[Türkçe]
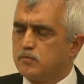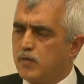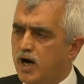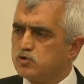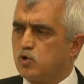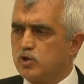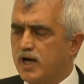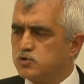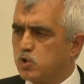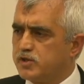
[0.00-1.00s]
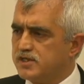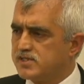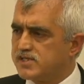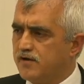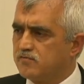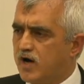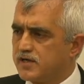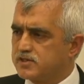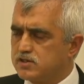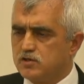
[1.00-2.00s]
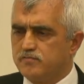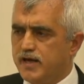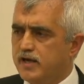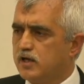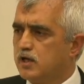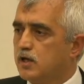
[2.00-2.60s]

mağdur olan çok insan vardır ve